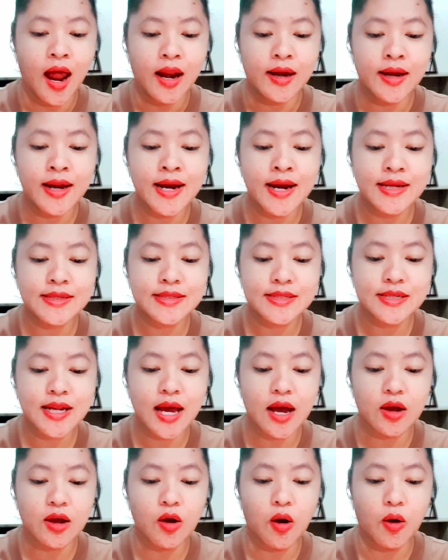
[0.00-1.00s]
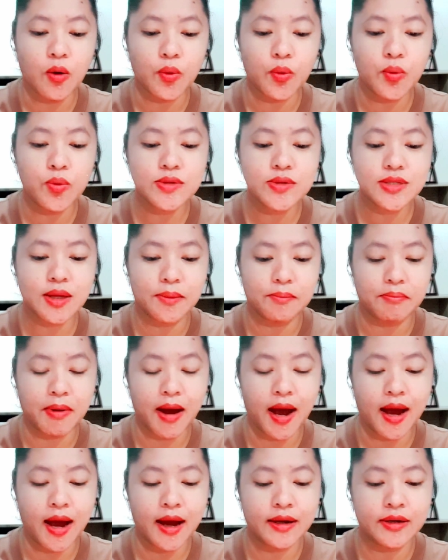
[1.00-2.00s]
ในลักษณะของคู่สัม
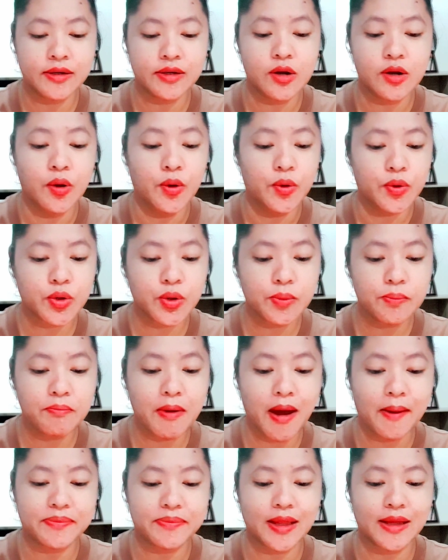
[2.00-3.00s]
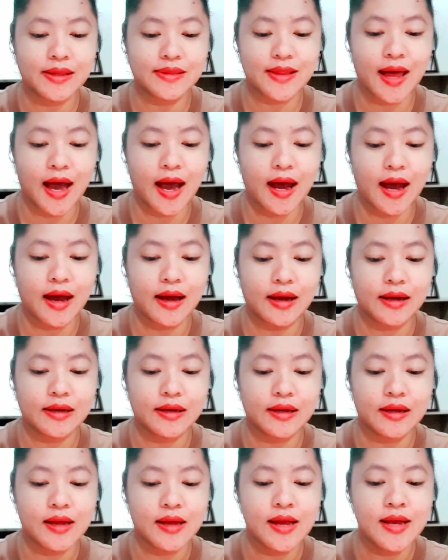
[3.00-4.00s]
พันธ์ รูปแบบต่า
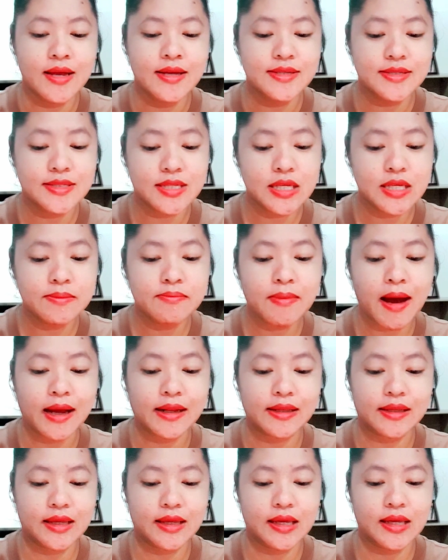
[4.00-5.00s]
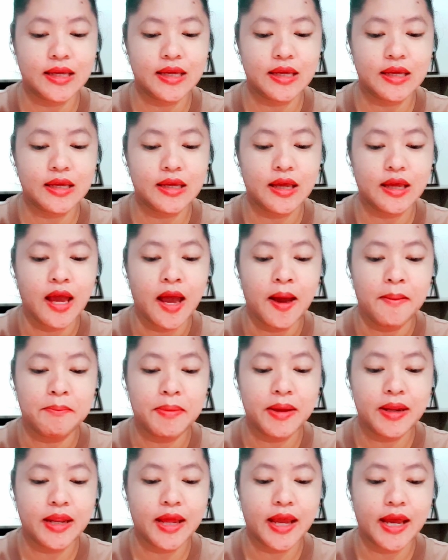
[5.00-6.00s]
งๆซึ่งบางทีเป็
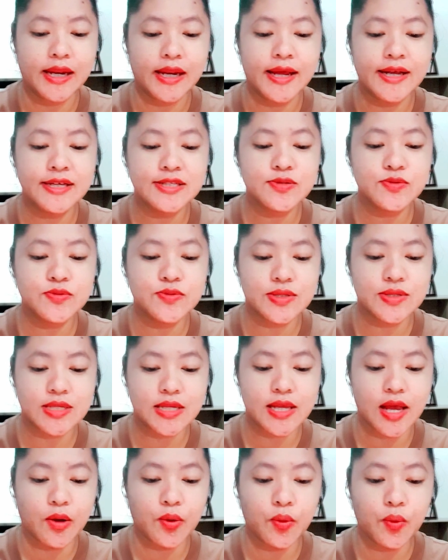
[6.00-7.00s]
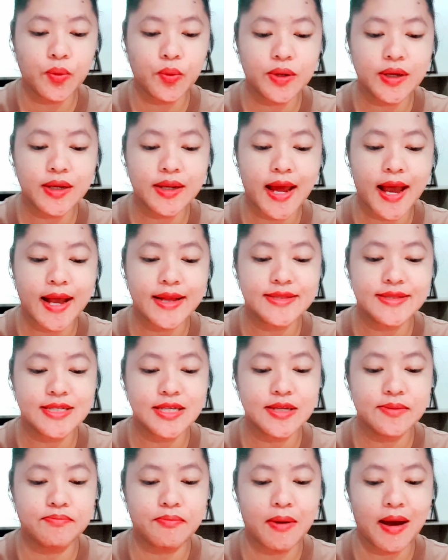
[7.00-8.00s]
นเหตุให้สูญเสียคู่ที่แท้จริง
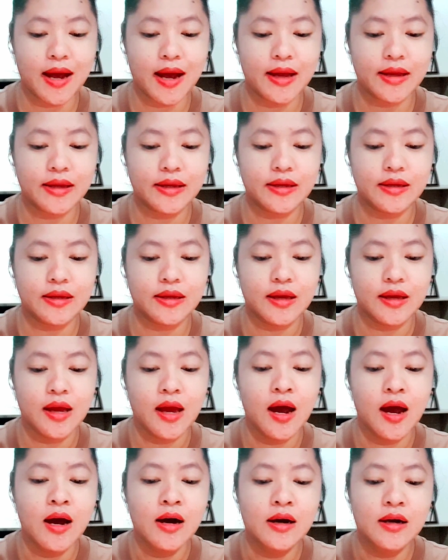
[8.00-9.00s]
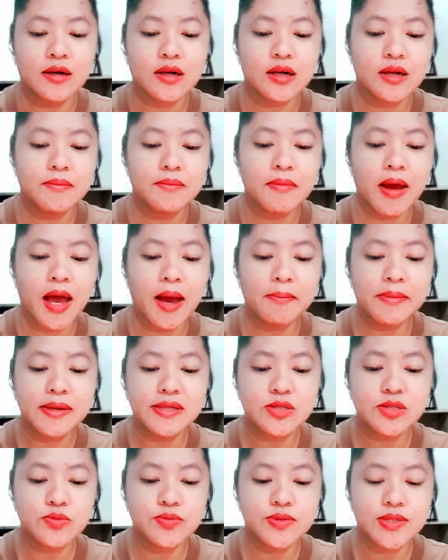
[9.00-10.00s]
ไป หรือแม้ไม่
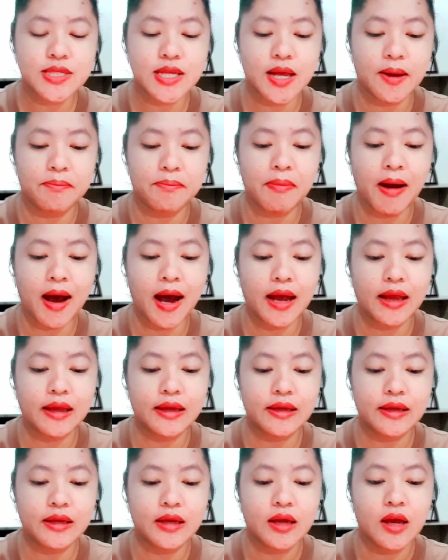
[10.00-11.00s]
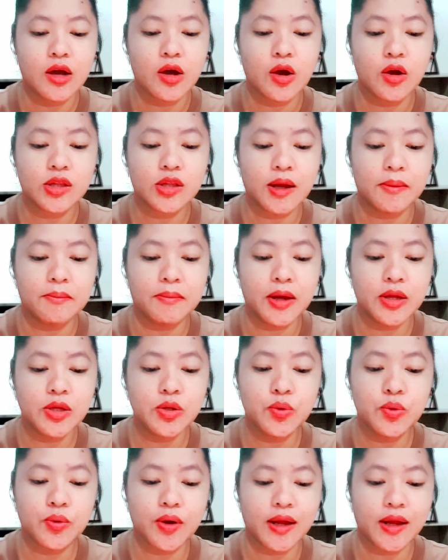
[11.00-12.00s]
สูญเสียไป ก็ทำให้อ
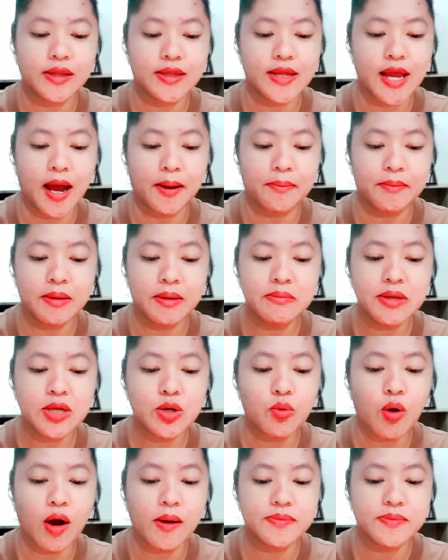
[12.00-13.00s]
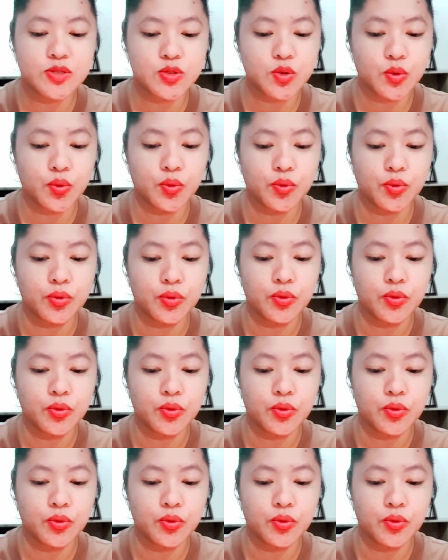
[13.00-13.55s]
ยู่กันอย่างไม่มีความสุข